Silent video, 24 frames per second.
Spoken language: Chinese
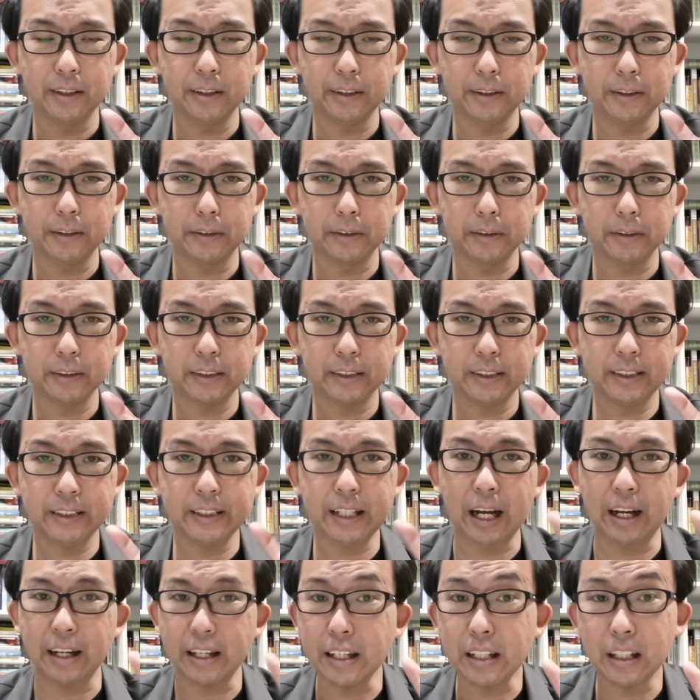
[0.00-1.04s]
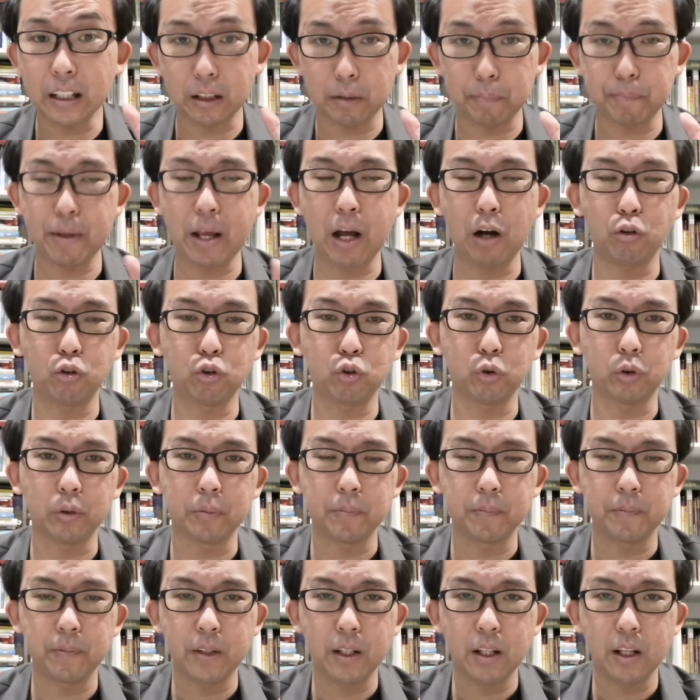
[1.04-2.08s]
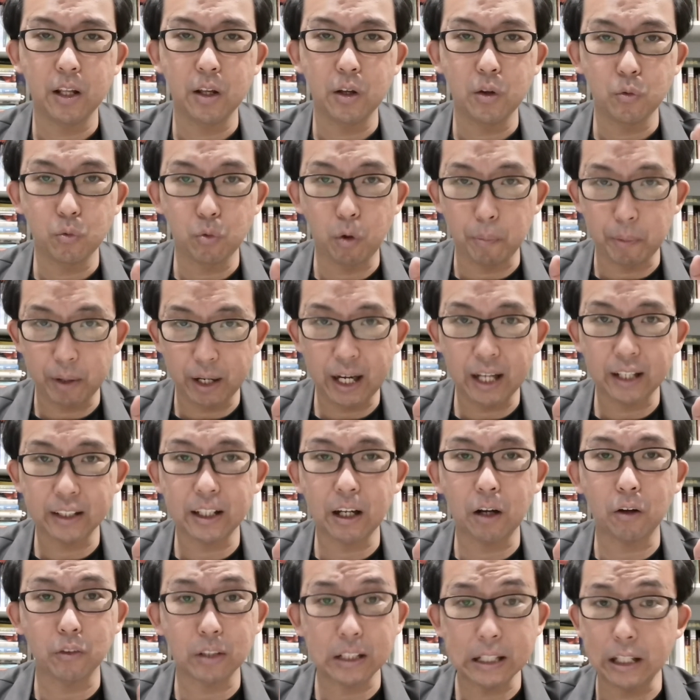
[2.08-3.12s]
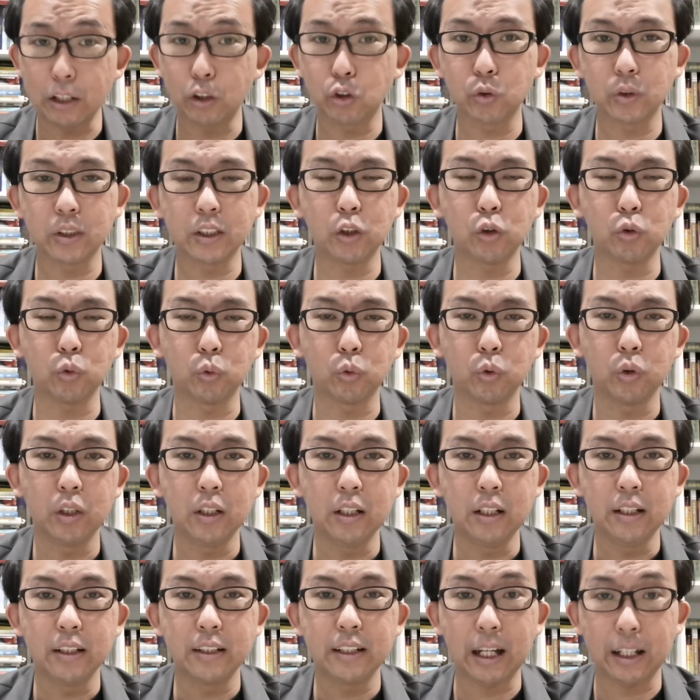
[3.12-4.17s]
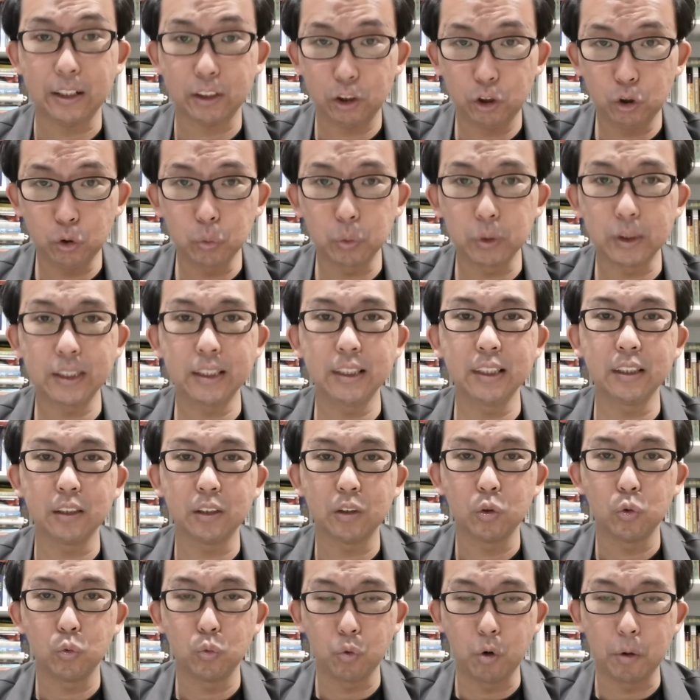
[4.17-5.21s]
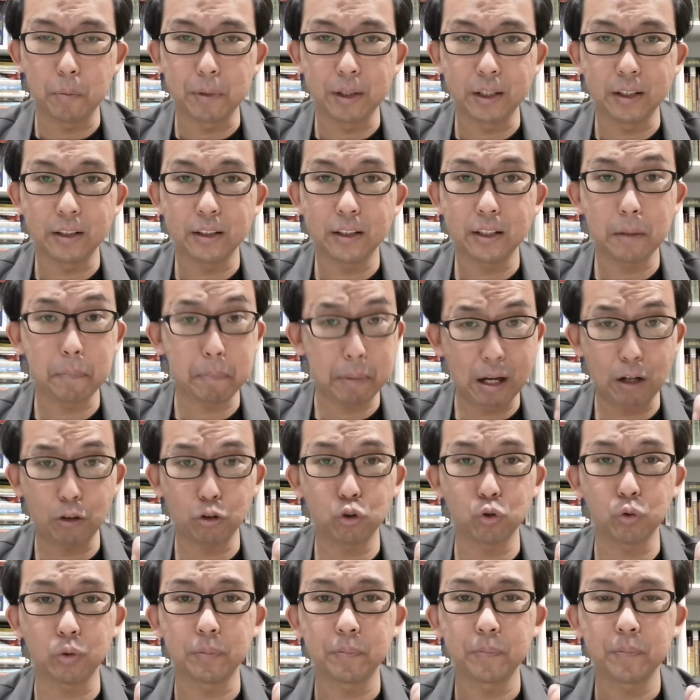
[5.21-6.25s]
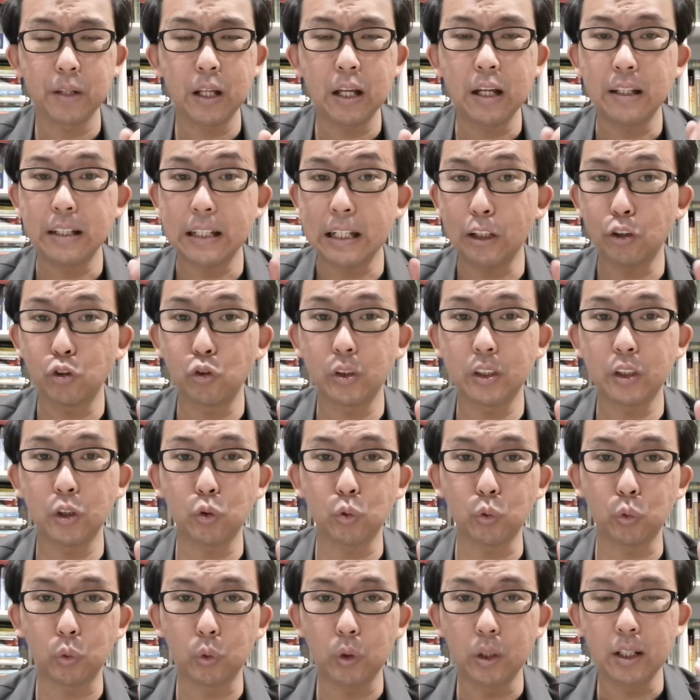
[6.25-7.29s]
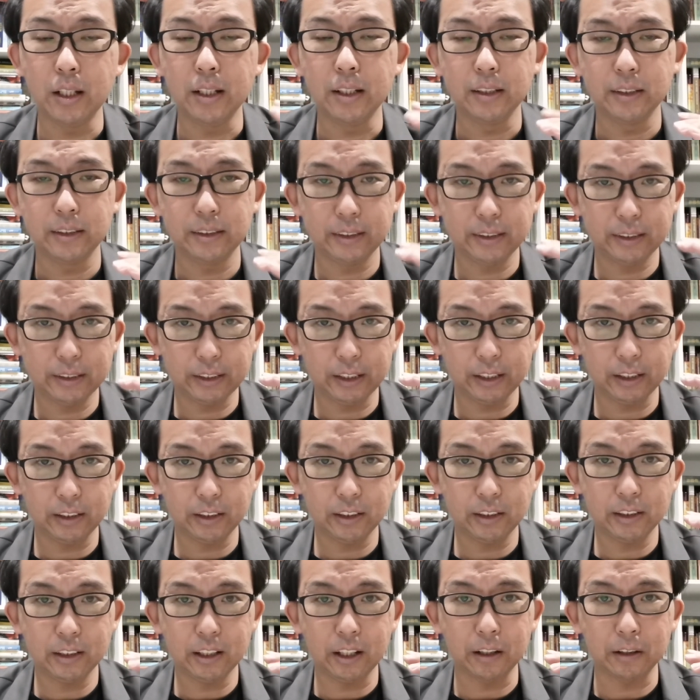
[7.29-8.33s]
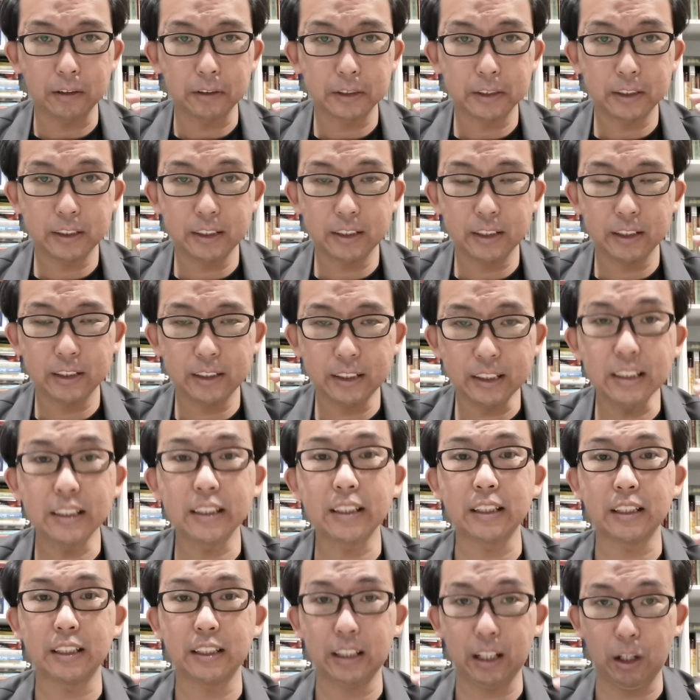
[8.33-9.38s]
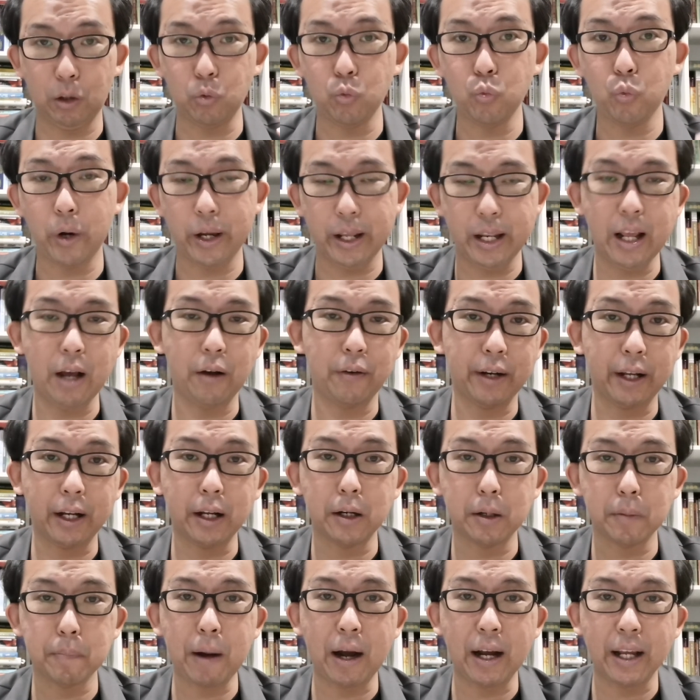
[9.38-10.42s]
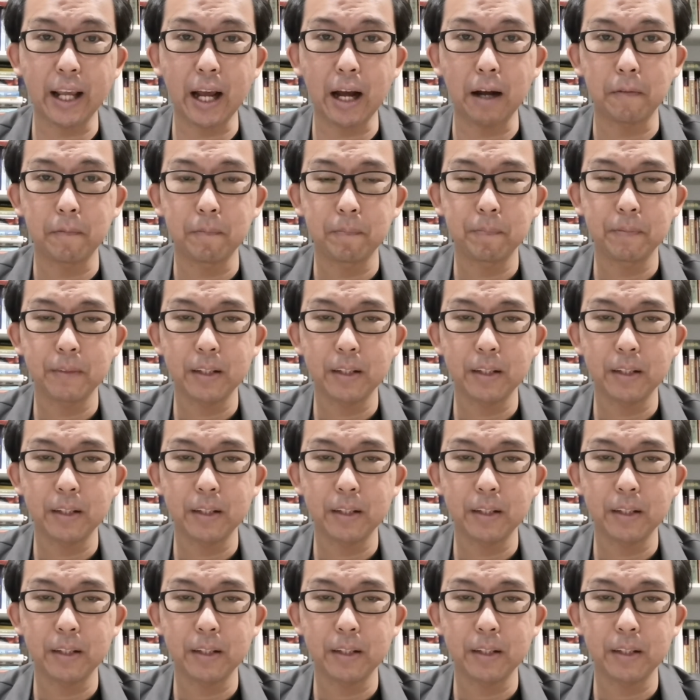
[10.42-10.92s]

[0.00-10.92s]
呃想一个的标准，我们看到耶稣基督，那就是我们的标准。耶稣基督成呃自己成为了那个的榜样，